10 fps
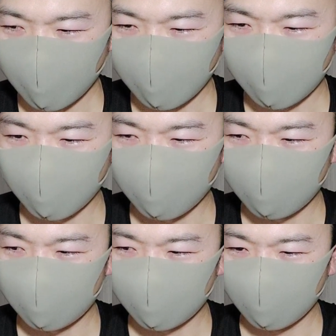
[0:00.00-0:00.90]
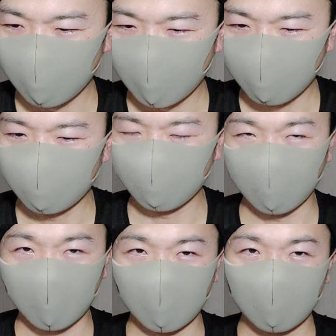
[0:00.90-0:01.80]
なんだろう会おうと
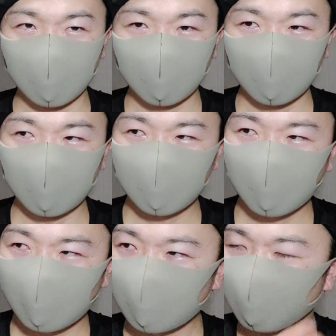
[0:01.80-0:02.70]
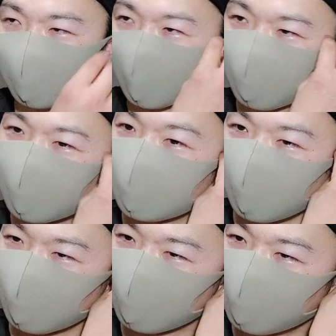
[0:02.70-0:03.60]
か一回会ったことあります
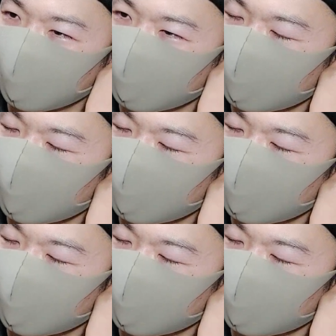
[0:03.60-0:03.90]
けど